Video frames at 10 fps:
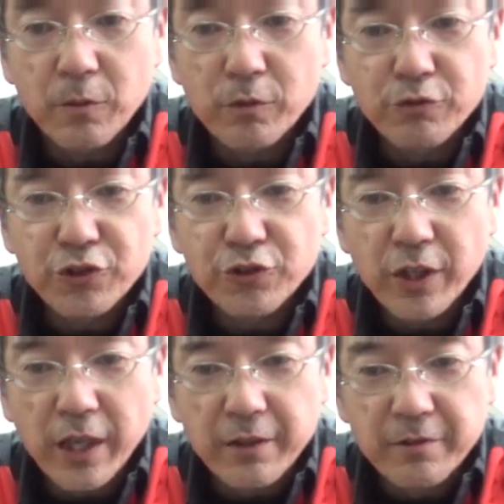これ薄く
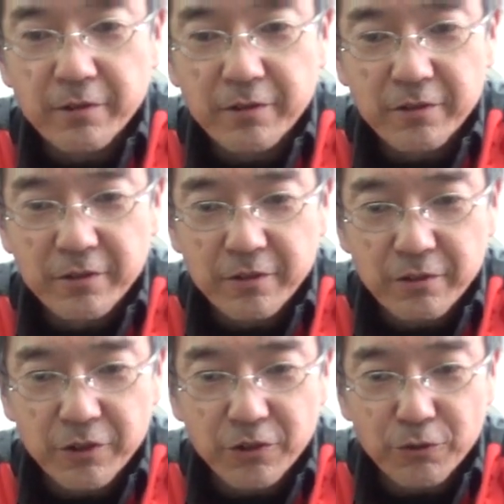ね
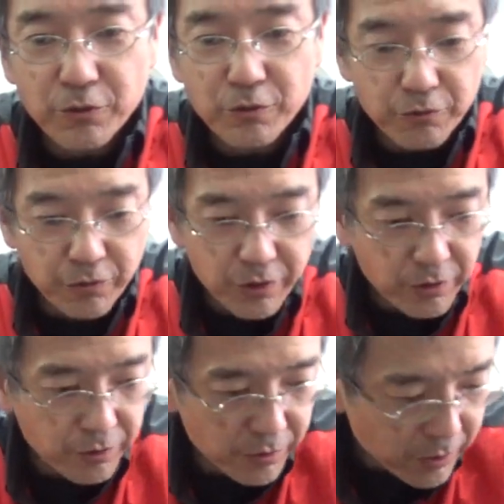振りそう塗っとくんで
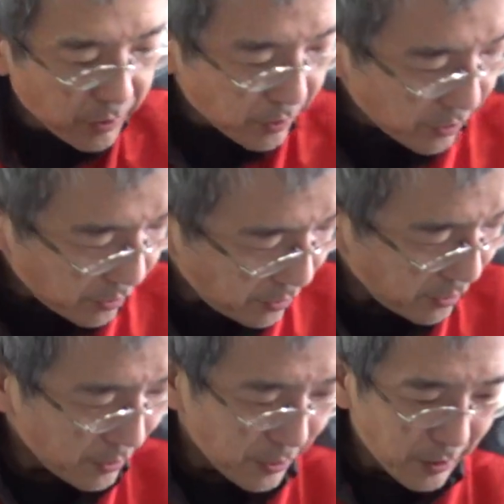す
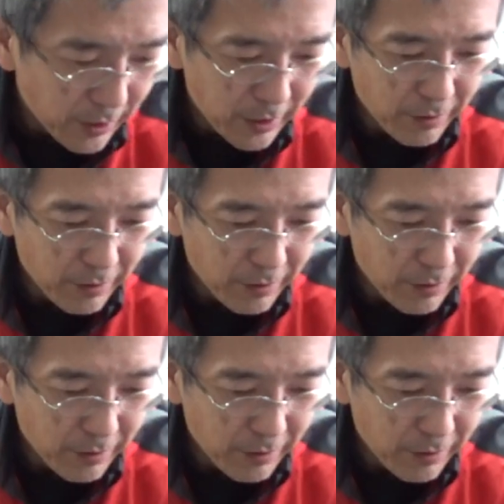よ